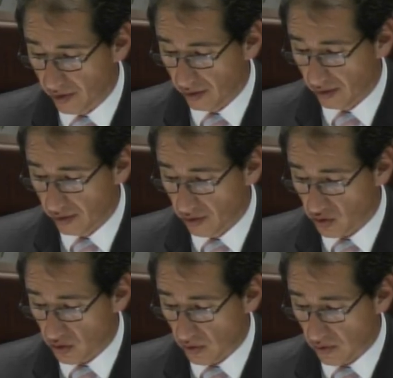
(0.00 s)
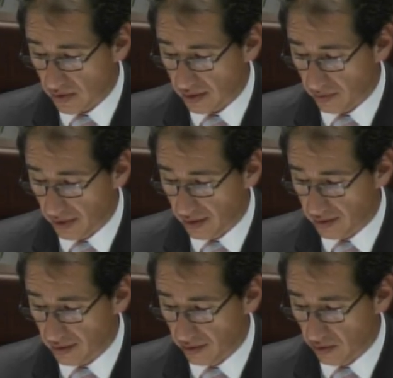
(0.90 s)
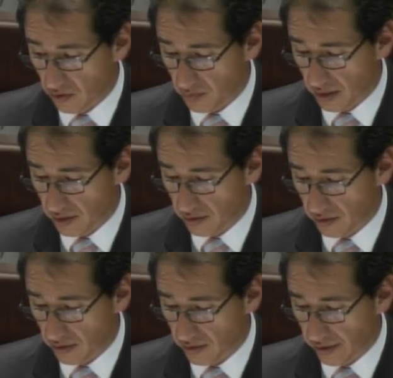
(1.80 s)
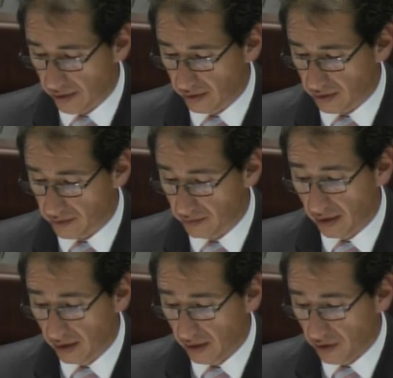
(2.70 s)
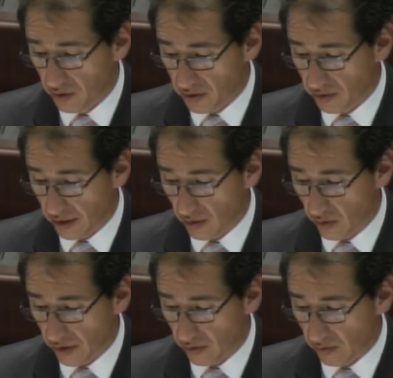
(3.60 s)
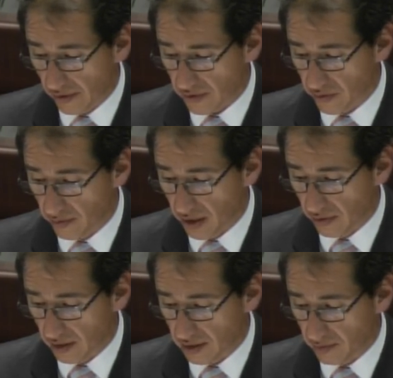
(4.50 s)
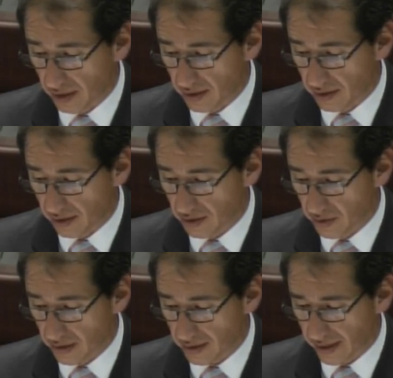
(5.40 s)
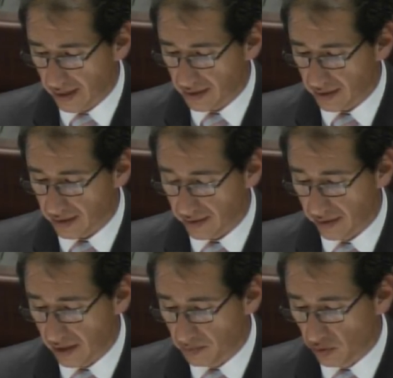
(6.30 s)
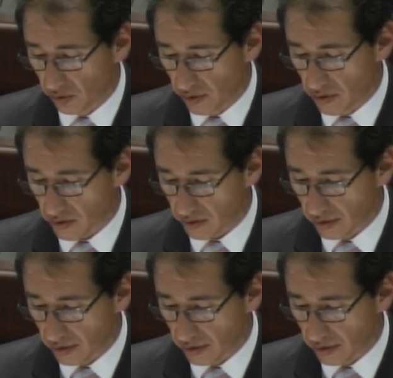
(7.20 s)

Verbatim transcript: y no solo los asambleístas, sino los ministros y los gerentes. Yo estoy de acuerdo con el razonamiento del asambleísta, eso es, gracias. 3.2.